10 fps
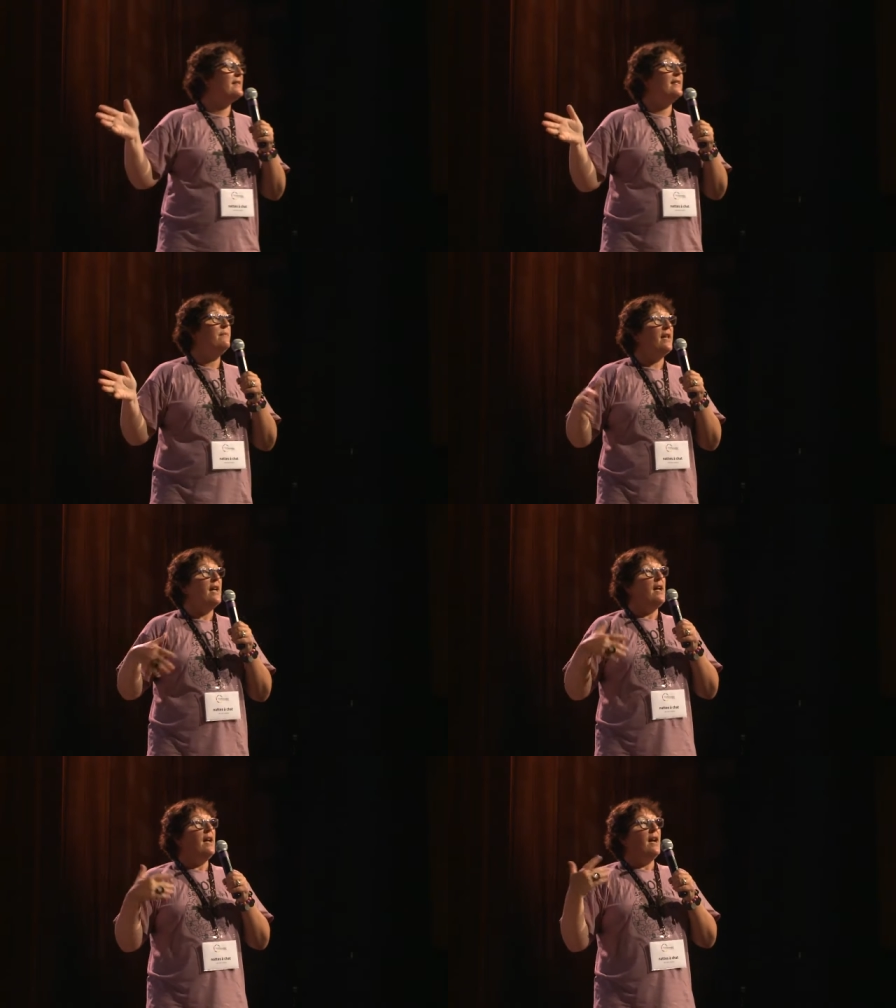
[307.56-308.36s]
ici.
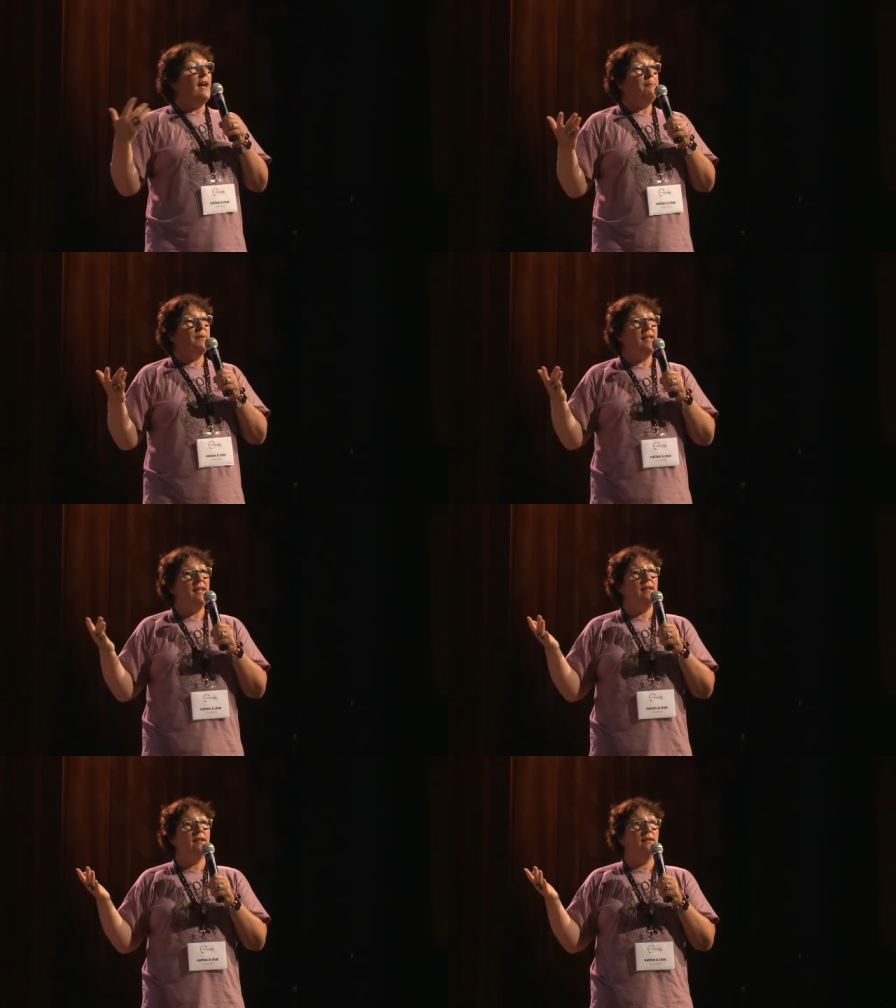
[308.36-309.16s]

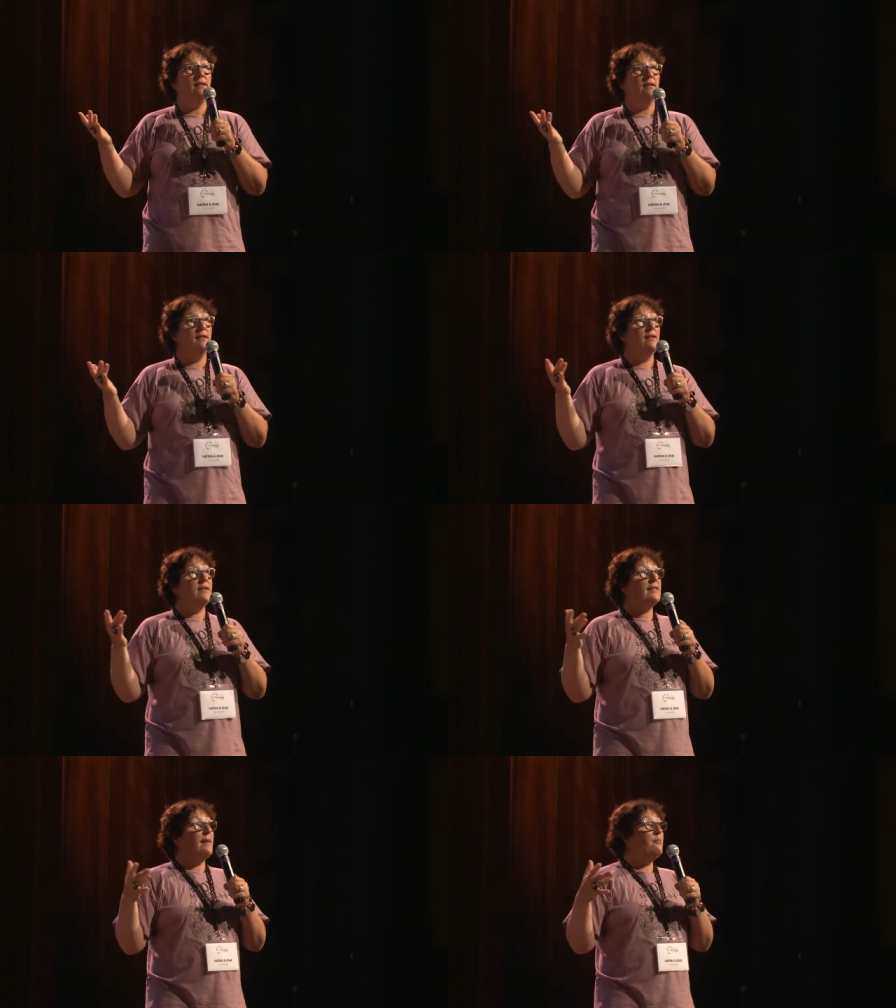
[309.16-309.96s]
Après,
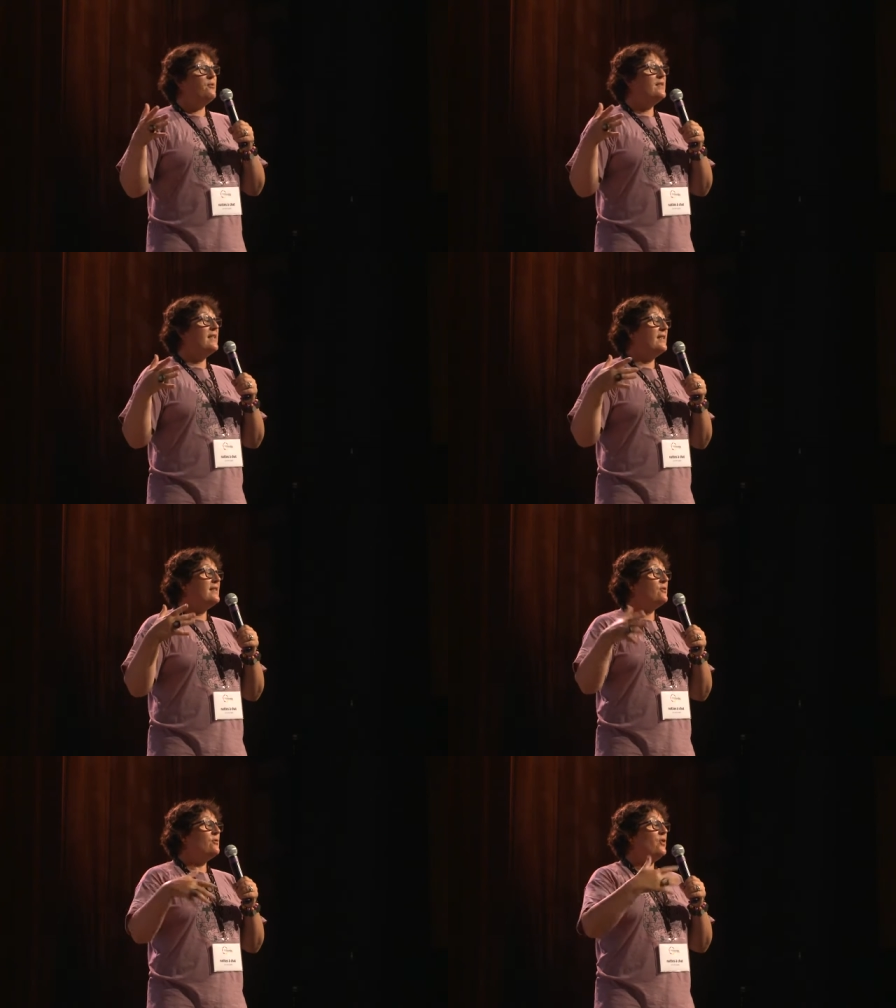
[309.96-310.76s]
ça pose des
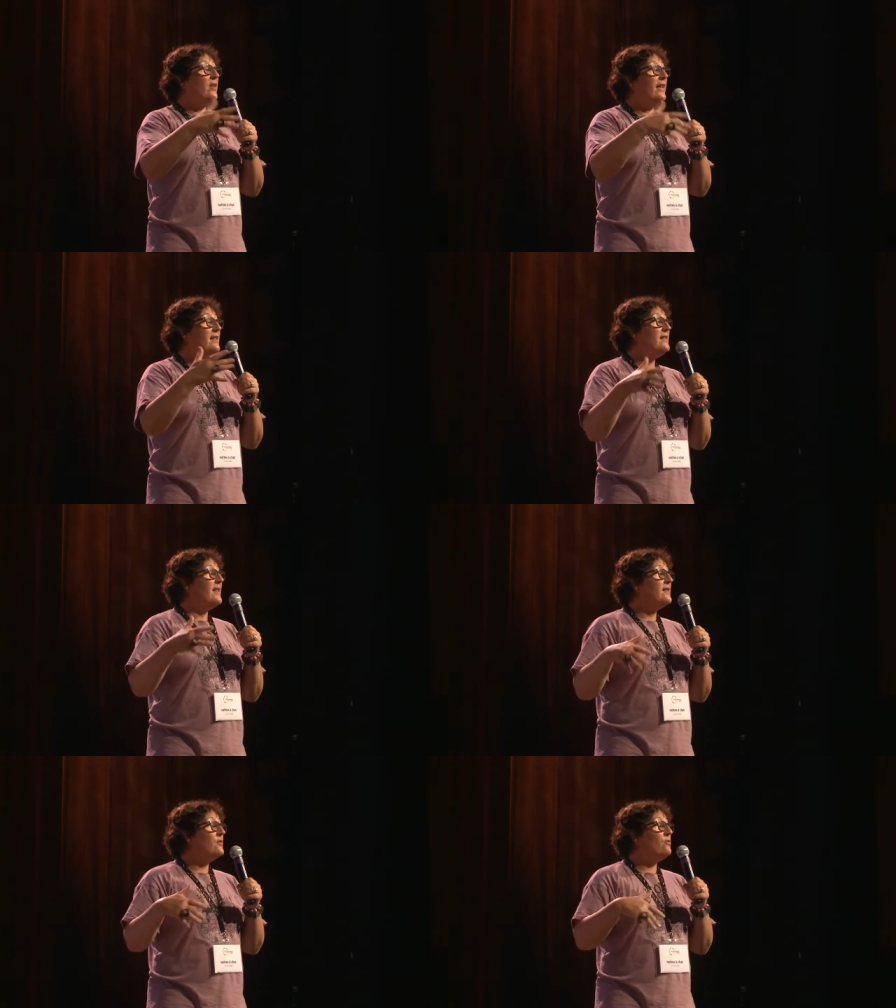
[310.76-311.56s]
questions
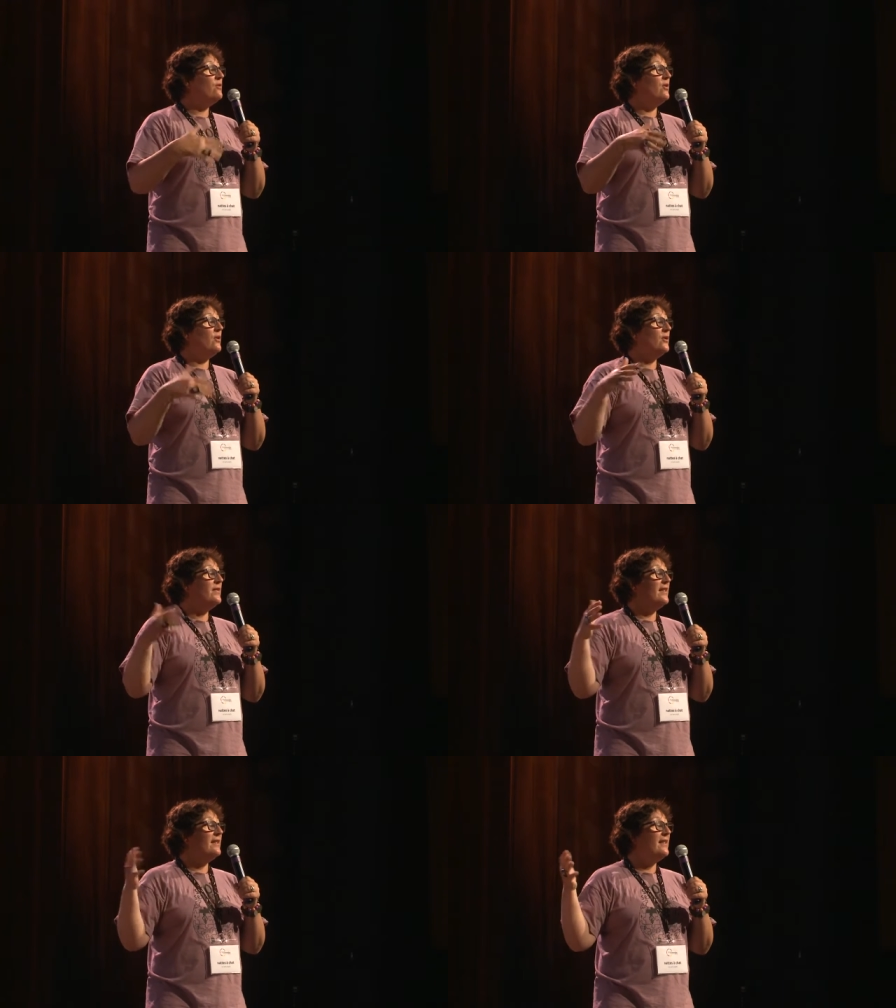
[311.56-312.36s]
d'organisation
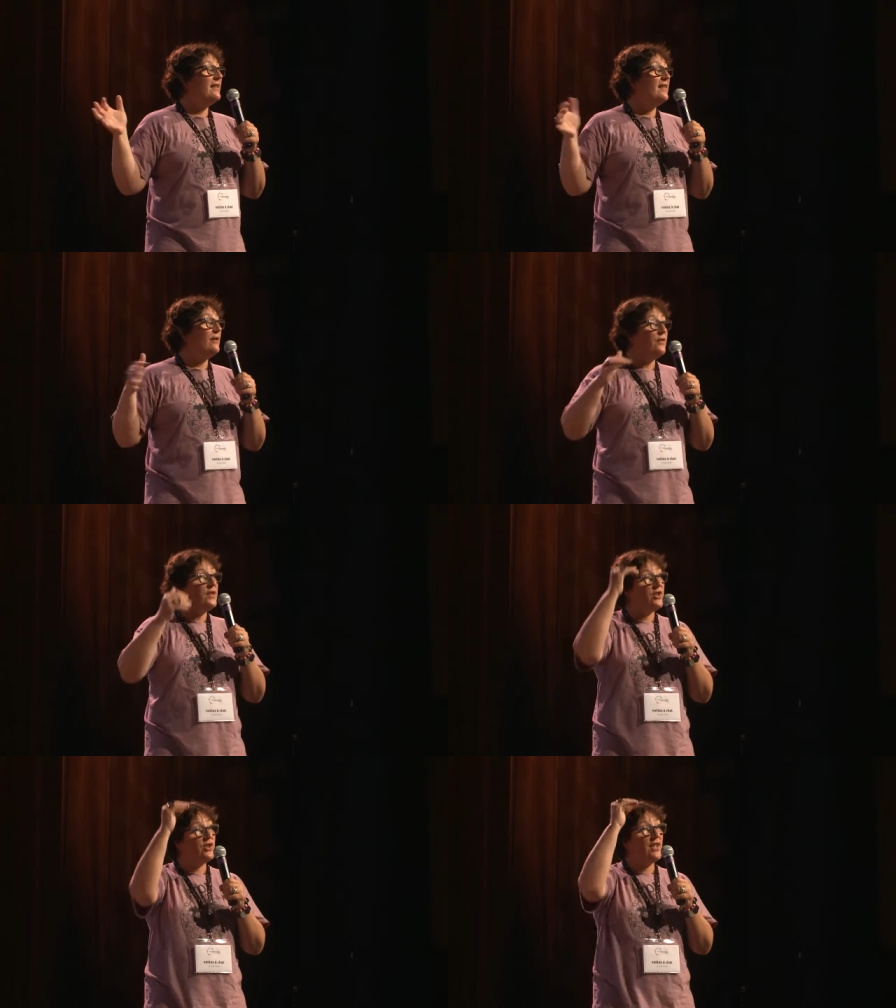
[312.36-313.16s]
des, des,
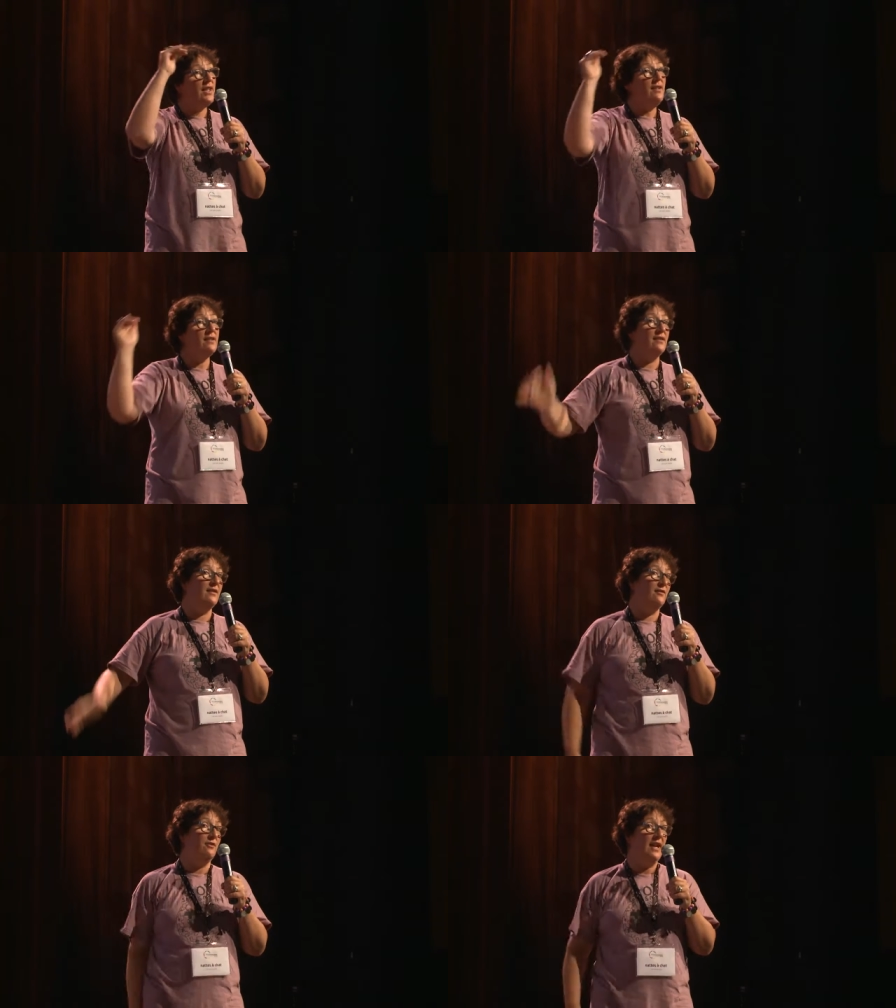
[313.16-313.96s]
fichiers,
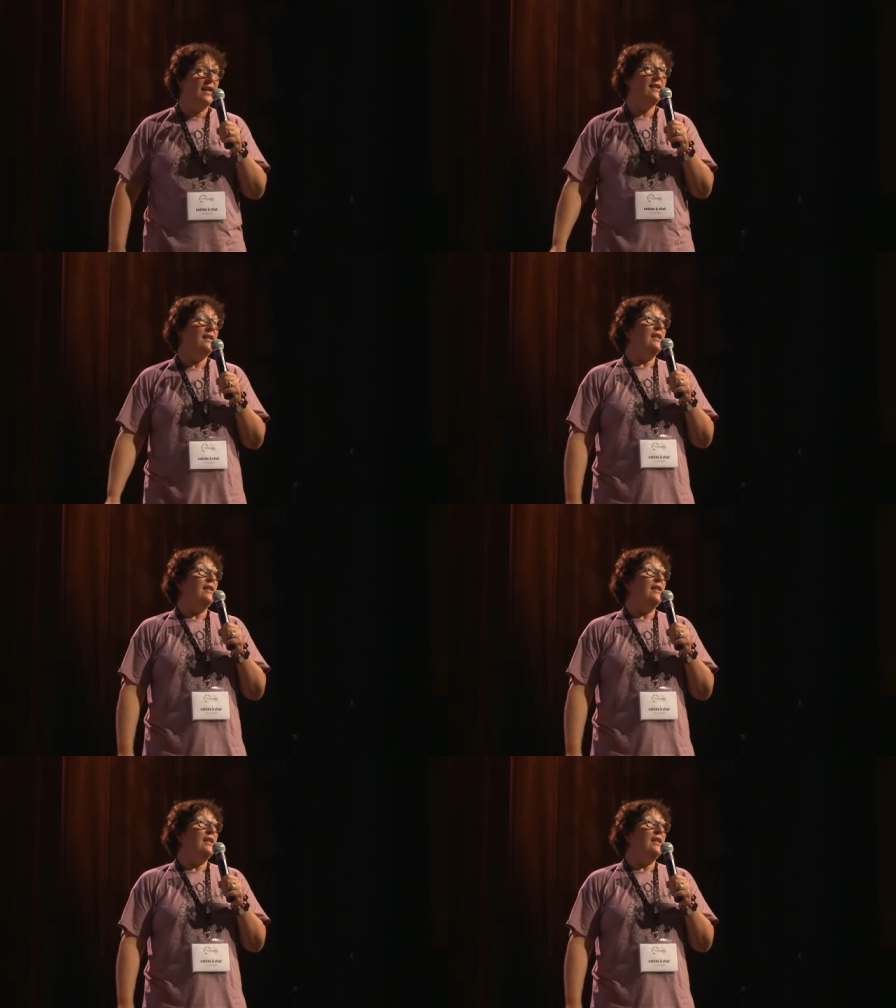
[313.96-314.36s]
voilà.